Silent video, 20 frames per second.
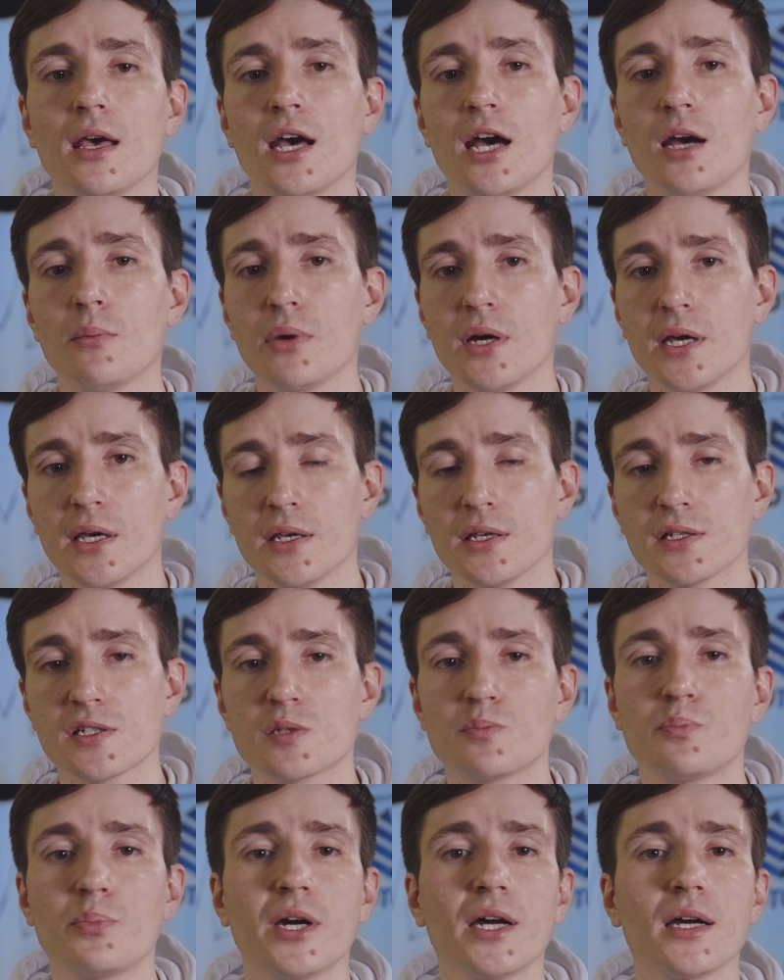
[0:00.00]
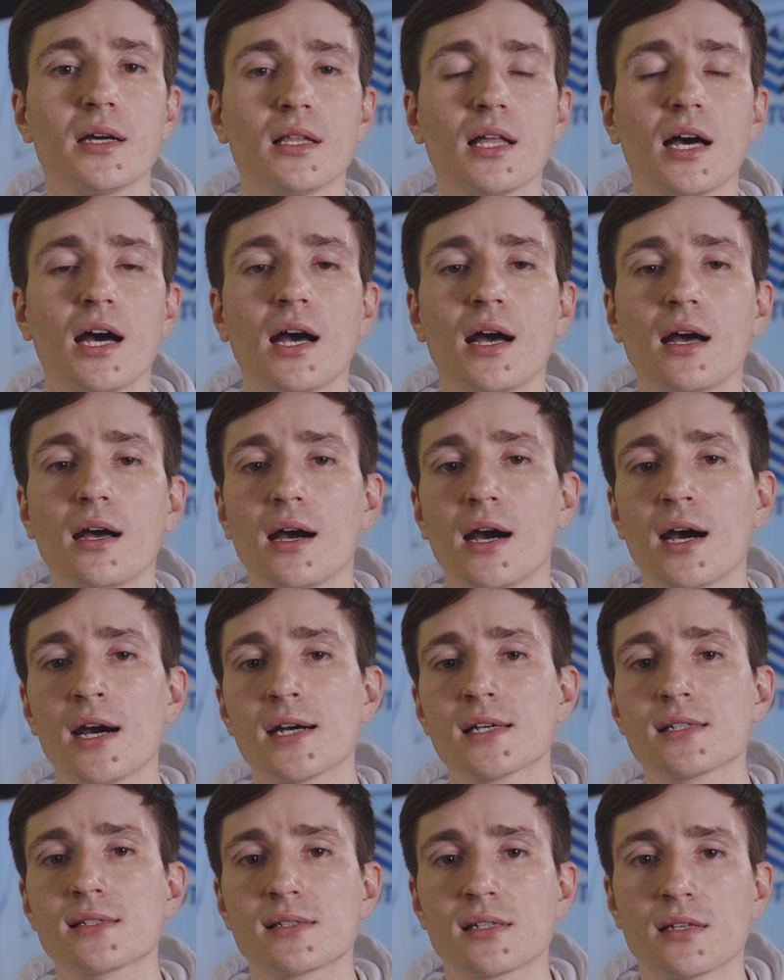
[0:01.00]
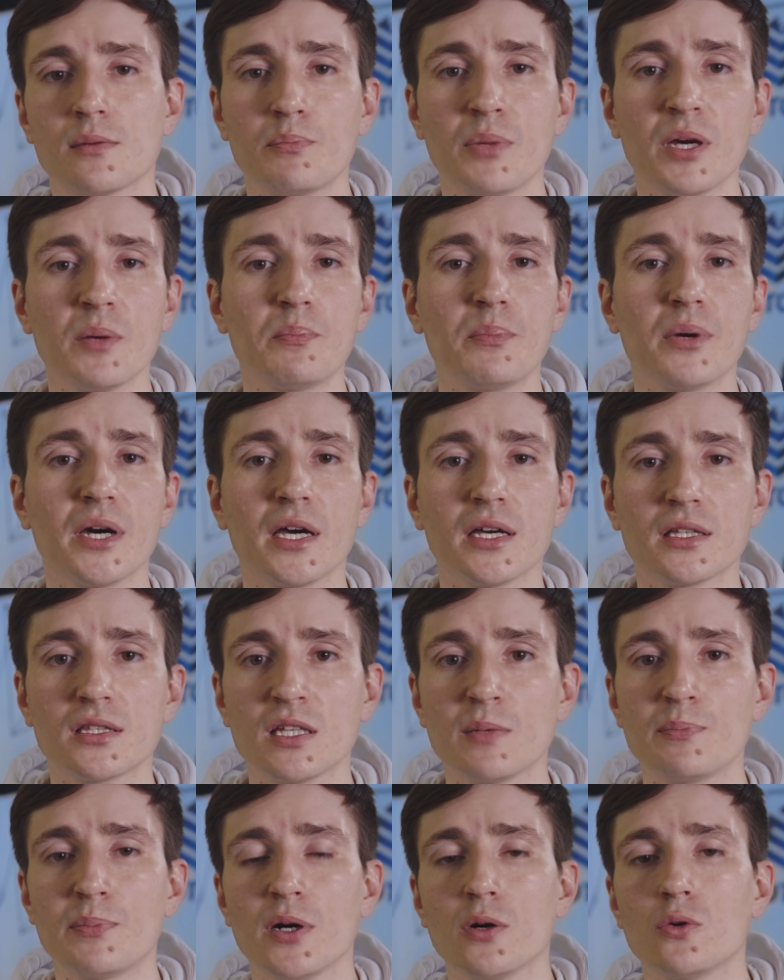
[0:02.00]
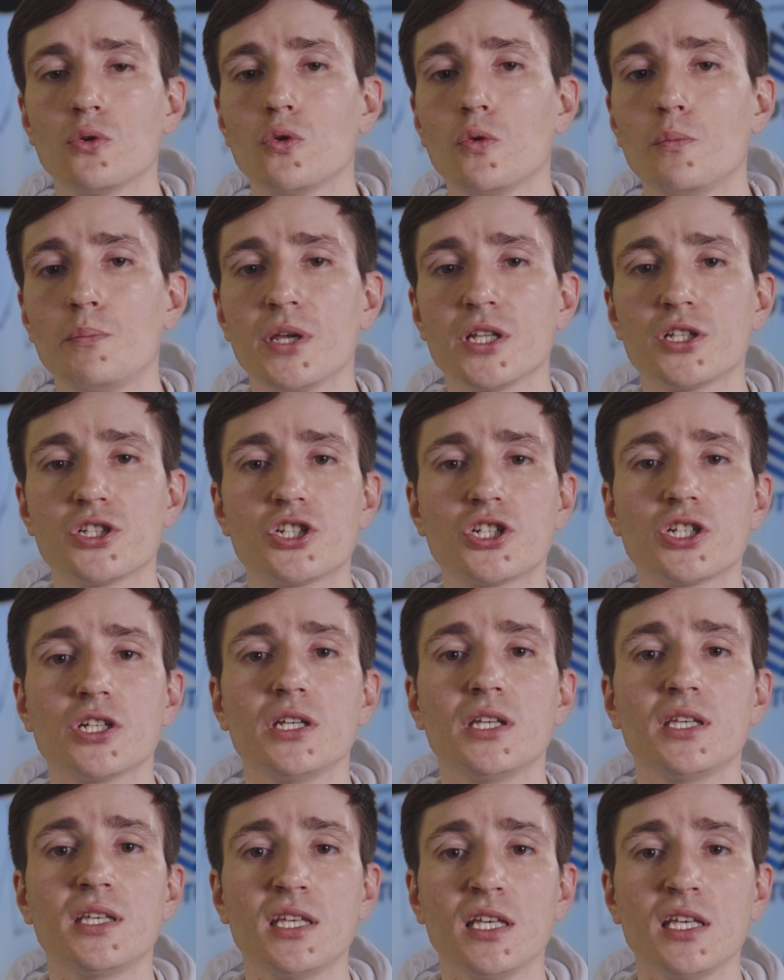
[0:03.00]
ABS, PLA, ASA, PP, TPU, PETG,